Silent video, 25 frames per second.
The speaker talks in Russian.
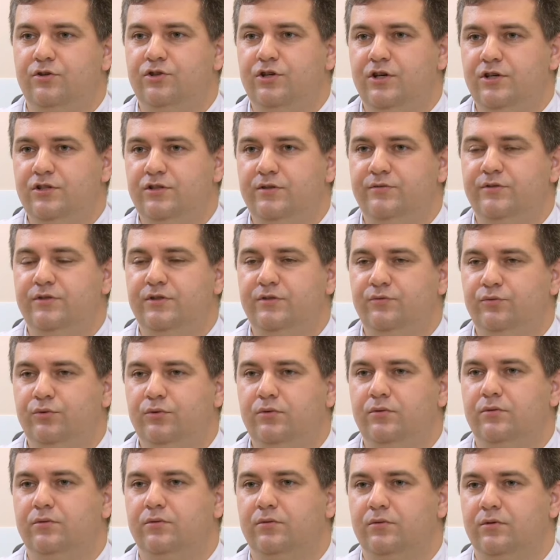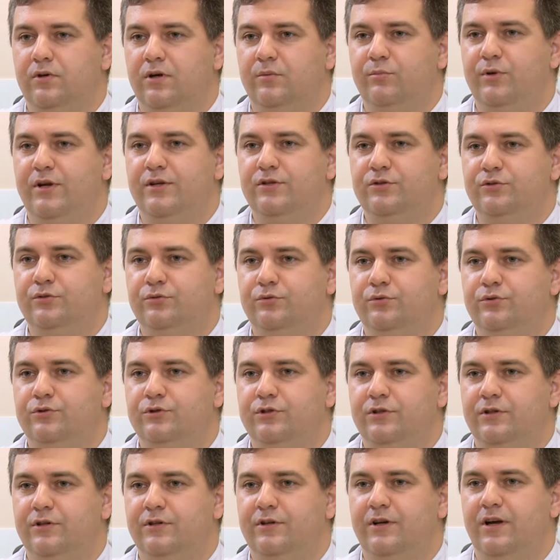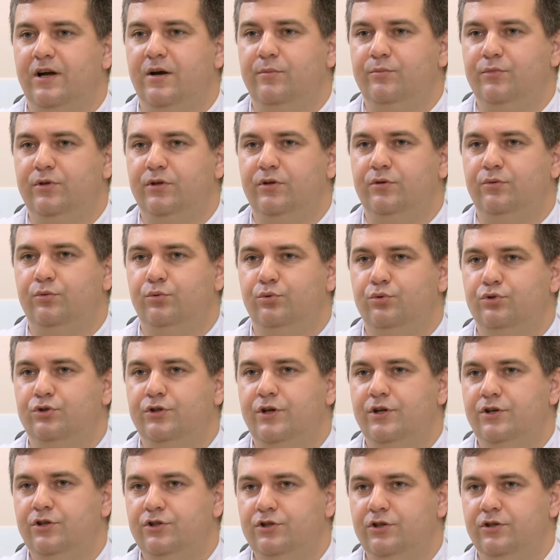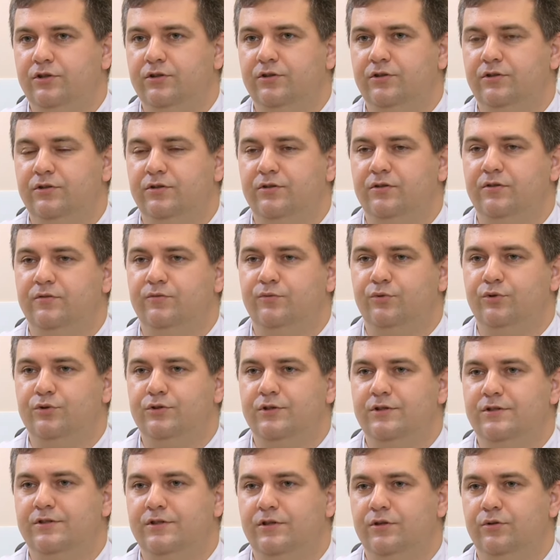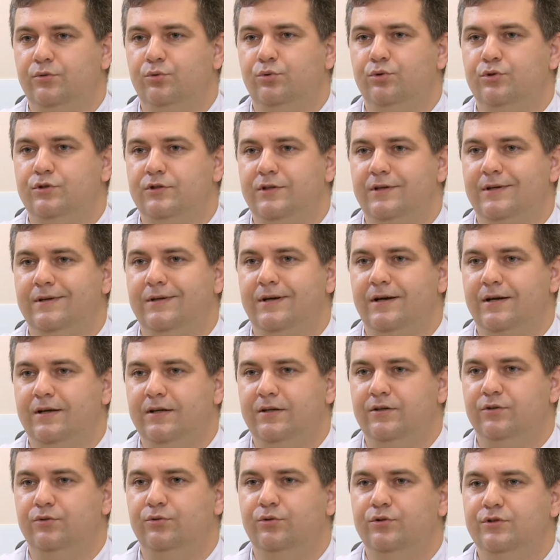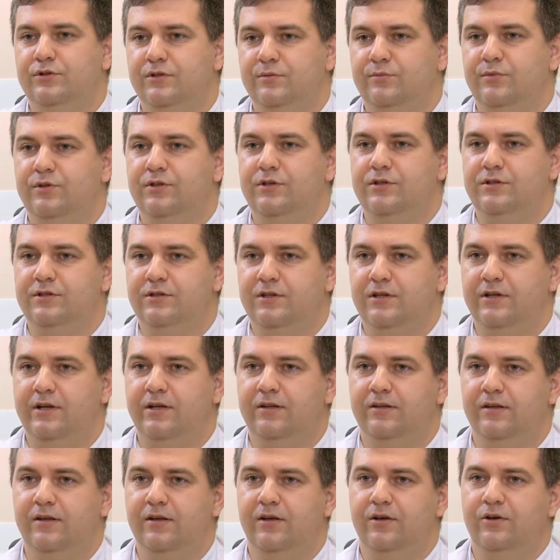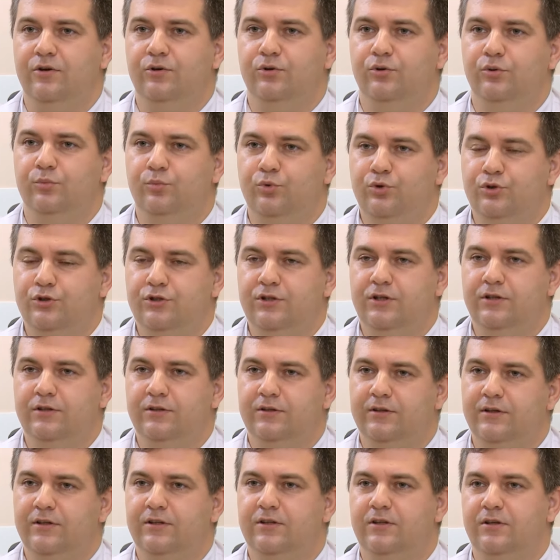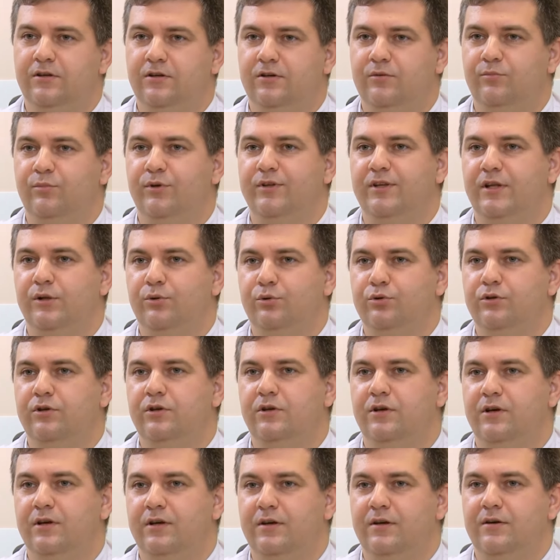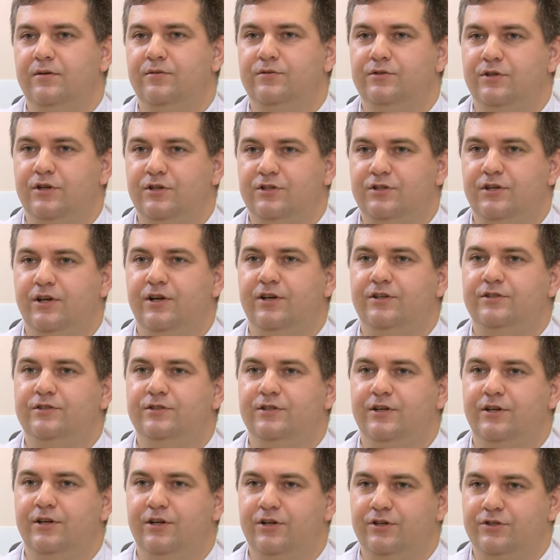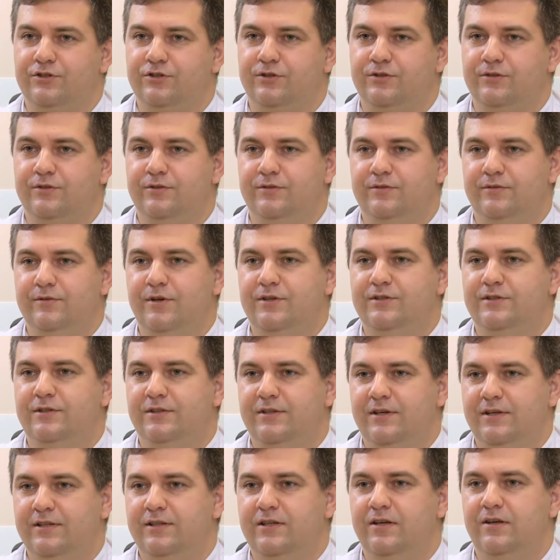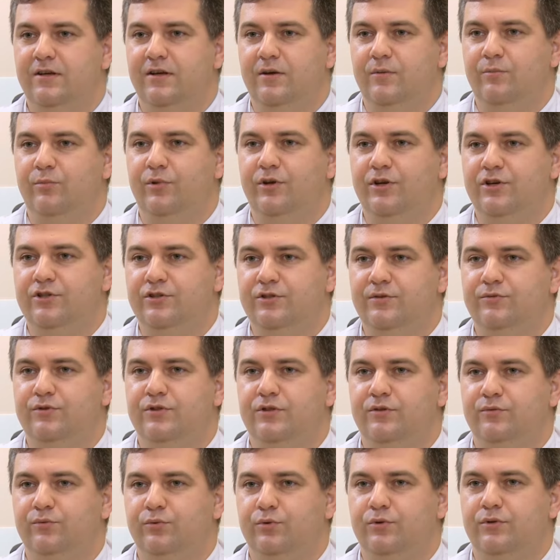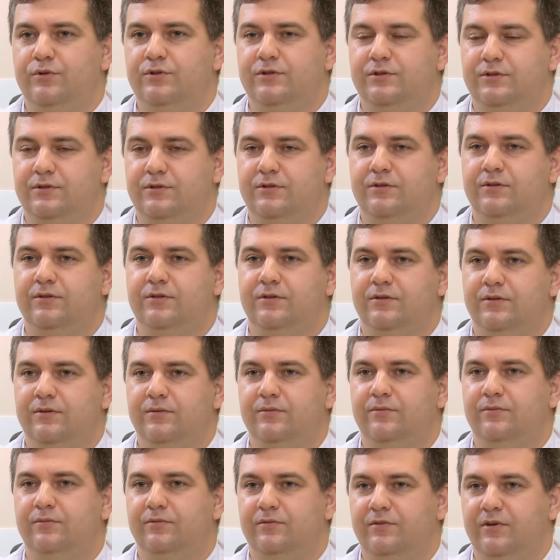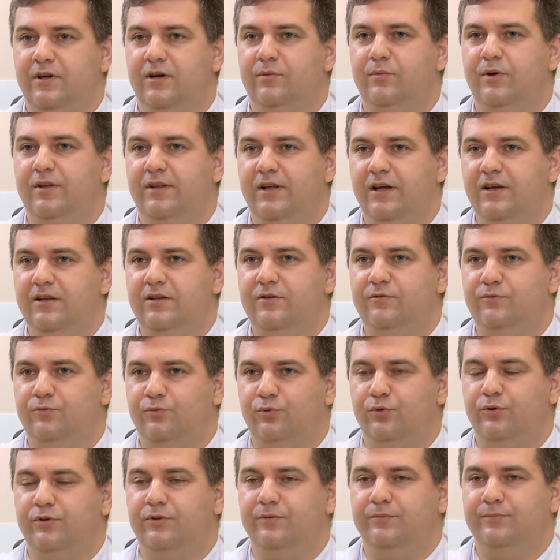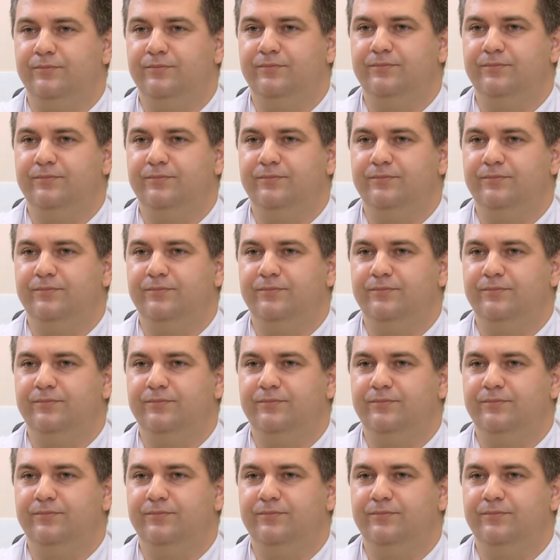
Чаще всего образуются камни у женщин в возрасте от 40 до 70 лет. У мужчин эта патология встречается реже. Связано это прежде всего с э, гормональным фоном.